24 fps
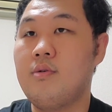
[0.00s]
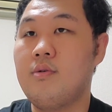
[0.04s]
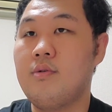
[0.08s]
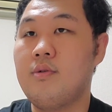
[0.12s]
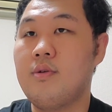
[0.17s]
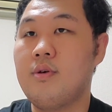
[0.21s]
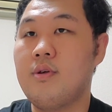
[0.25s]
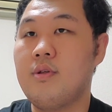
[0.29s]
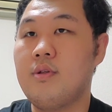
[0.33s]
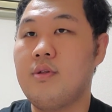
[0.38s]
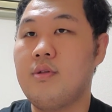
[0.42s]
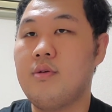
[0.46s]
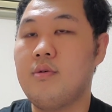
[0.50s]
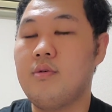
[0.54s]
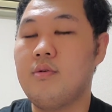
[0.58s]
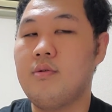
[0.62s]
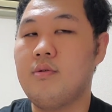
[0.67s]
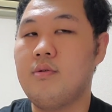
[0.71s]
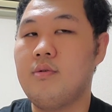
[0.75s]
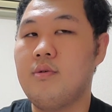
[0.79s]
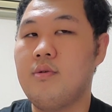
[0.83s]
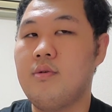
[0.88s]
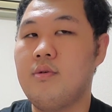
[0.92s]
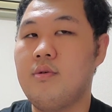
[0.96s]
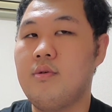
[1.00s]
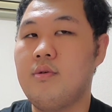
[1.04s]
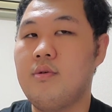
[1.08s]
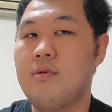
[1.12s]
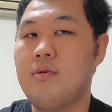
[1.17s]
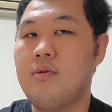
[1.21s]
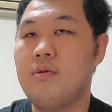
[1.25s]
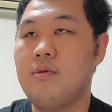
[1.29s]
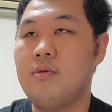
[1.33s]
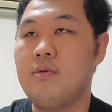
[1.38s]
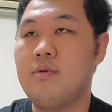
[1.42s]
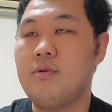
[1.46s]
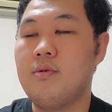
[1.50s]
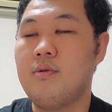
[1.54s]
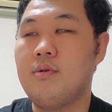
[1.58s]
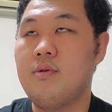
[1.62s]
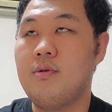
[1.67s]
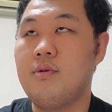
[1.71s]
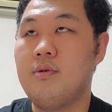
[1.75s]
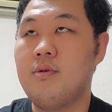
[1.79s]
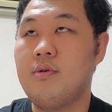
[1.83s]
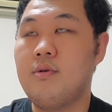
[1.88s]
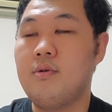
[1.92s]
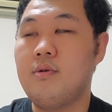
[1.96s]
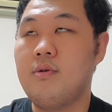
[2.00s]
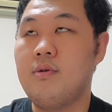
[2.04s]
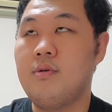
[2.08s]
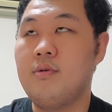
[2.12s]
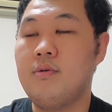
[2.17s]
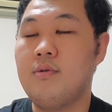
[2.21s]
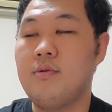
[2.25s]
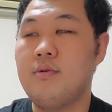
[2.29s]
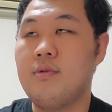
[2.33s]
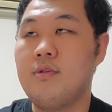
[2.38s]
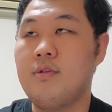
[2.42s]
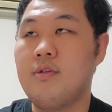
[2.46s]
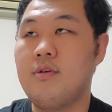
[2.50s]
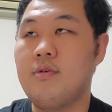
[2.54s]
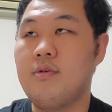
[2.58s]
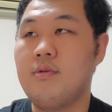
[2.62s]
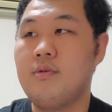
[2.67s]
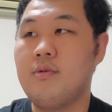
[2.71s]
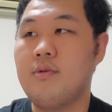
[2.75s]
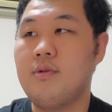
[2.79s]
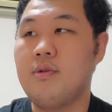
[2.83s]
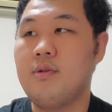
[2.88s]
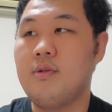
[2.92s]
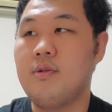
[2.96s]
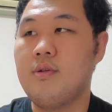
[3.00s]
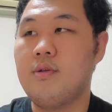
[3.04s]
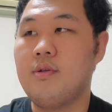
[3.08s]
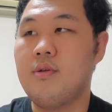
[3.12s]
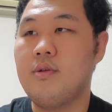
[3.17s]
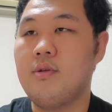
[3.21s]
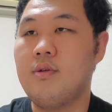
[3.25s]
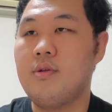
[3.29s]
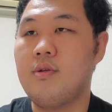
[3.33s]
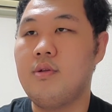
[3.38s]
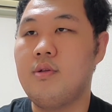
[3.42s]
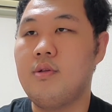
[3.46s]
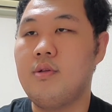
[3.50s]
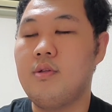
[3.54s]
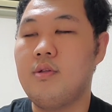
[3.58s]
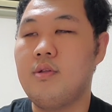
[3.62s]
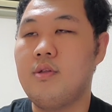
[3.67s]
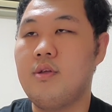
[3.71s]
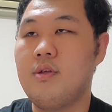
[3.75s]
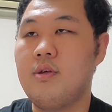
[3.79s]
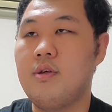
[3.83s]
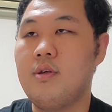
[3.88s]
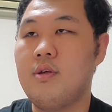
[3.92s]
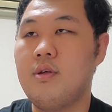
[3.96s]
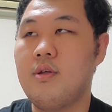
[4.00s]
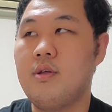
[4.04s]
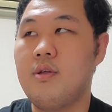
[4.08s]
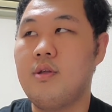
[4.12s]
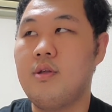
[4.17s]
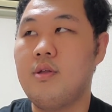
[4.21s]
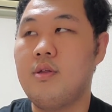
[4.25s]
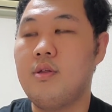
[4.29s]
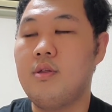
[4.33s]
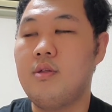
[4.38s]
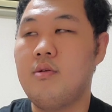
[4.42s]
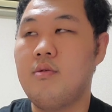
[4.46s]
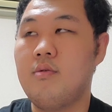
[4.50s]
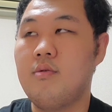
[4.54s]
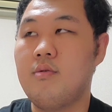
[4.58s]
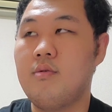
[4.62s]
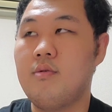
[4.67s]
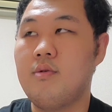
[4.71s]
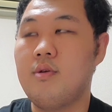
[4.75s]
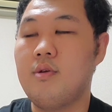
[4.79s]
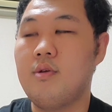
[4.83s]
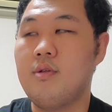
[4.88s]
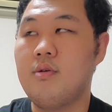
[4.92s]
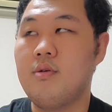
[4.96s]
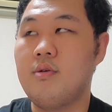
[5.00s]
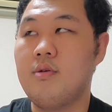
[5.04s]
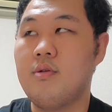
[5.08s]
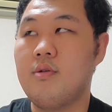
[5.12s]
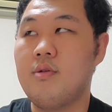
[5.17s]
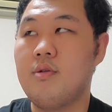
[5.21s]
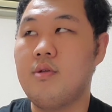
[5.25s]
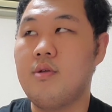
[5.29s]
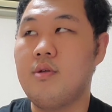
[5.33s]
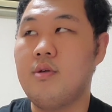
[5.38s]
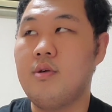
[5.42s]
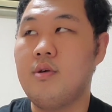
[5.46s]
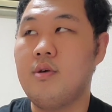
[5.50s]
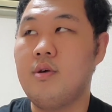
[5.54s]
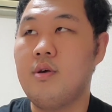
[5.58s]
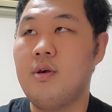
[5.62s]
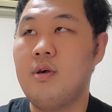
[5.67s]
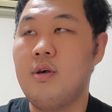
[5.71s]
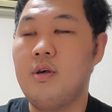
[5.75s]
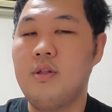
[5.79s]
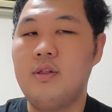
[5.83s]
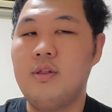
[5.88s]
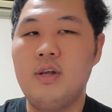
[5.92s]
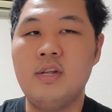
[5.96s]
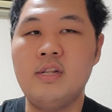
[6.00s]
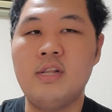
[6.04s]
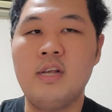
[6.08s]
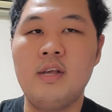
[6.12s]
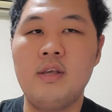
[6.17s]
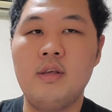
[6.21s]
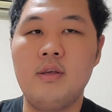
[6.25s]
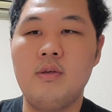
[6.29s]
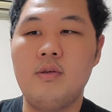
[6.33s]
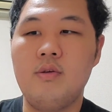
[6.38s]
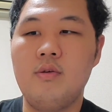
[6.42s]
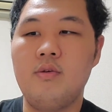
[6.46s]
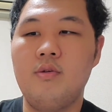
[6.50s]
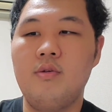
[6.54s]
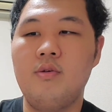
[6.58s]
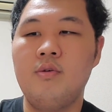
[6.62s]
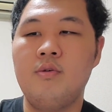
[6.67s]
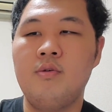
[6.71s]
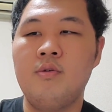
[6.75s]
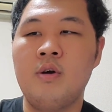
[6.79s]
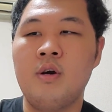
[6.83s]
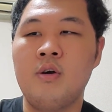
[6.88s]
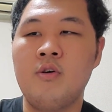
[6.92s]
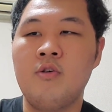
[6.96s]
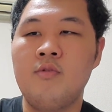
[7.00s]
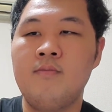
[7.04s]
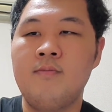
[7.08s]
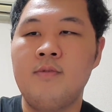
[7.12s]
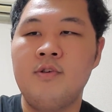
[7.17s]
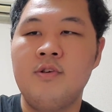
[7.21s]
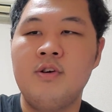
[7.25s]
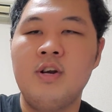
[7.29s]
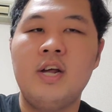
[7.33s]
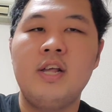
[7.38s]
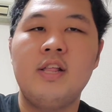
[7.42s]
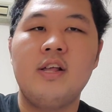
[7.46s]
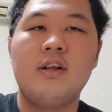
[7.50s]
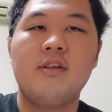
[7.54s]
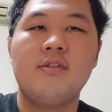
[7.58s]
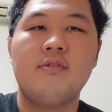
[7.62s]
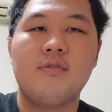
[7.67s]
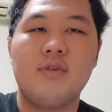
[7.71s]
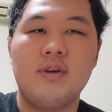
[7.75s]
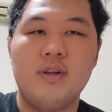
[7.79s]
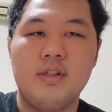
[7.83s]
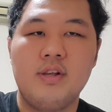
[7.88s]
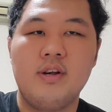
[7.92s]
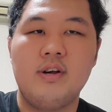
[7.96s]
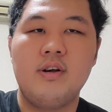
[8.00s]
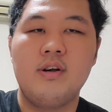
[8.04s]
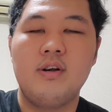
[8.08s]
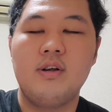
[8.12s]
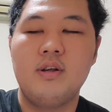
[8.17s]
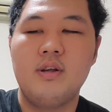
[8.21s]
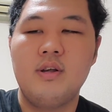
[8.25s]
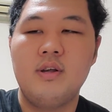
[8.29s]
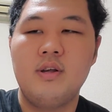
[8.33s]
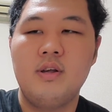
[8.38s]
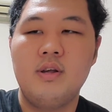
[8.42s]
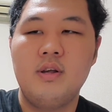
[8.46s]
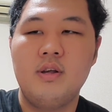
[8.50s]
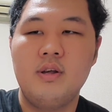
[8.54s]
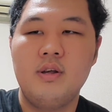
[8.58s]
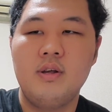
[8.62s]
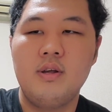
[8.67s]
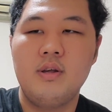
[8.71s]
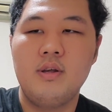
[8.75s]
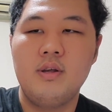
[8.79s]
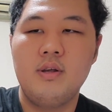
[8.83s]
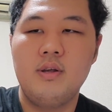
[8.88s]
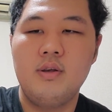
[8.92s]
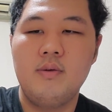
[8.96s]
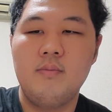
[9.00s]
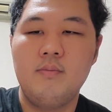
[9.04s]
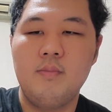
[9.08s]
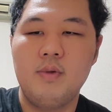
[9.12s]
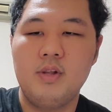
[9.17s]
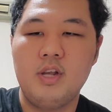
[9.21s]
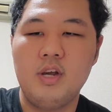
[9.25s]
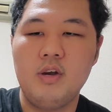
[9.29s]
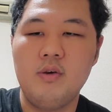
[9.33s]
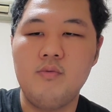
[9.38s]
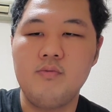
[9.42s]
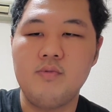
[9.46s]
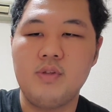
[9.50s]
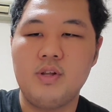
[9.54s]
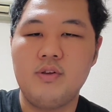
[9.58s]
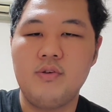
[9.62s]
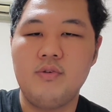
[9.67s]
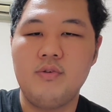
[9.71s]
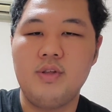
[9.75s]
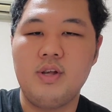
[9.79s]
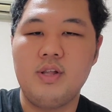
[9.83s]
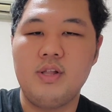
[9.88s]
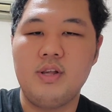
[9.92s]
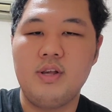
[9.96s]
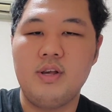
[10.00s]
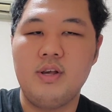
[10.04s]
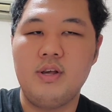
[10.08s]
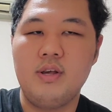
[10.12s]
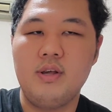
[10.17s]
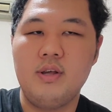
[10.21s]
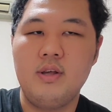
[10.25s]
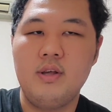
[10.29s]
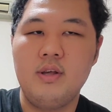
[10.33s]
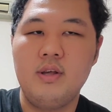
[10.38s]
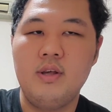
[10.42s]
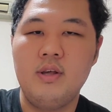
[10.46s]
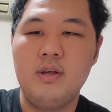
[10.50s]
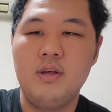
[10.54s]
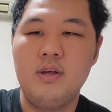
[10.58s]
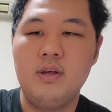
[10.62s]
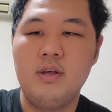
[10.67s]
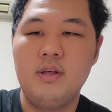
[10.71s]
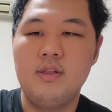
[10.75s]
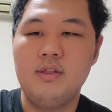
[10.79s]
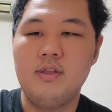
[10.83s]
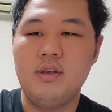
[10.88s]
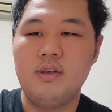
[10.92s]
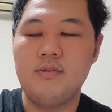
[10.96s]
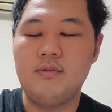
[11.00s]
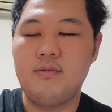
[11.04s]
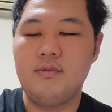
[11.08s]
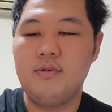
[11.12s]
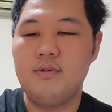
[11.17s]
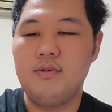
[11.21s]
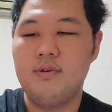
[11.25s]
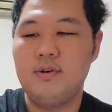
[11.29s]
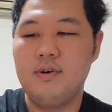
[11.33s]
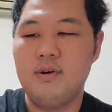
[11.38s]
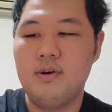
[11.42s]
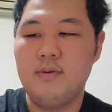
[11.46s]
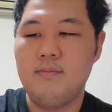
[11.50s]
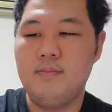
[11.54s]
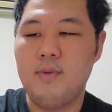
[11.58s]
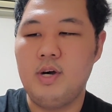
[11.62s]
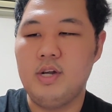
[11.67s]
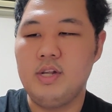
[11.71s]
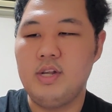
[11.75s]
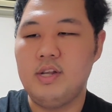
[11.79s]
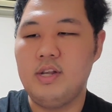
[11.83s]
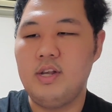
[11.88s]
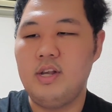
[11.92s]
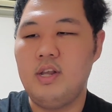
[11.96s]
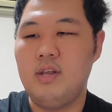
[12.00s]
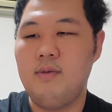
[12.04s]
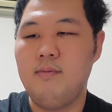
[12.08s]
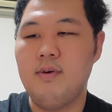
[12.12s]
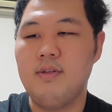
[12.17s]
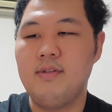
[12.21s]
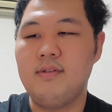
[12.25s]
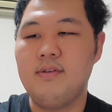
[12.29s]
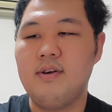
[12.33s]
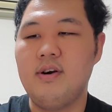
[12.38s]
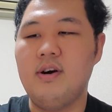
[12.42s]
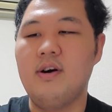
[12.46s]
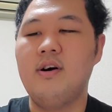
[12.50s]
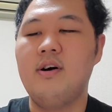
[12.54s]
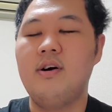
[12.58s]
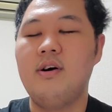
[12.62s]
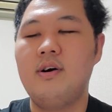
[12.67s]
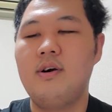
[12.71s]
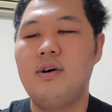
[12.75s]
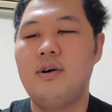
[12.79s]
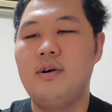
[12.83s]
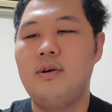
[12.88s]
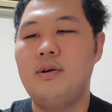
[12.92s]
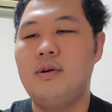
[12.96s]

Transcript: 5 35、6、4、4、6、2、4、4、6、2、4。だいたい4箱分ぐらいになるのかな。まあ、結構な量なんで、早速、まあ、当てていきますか。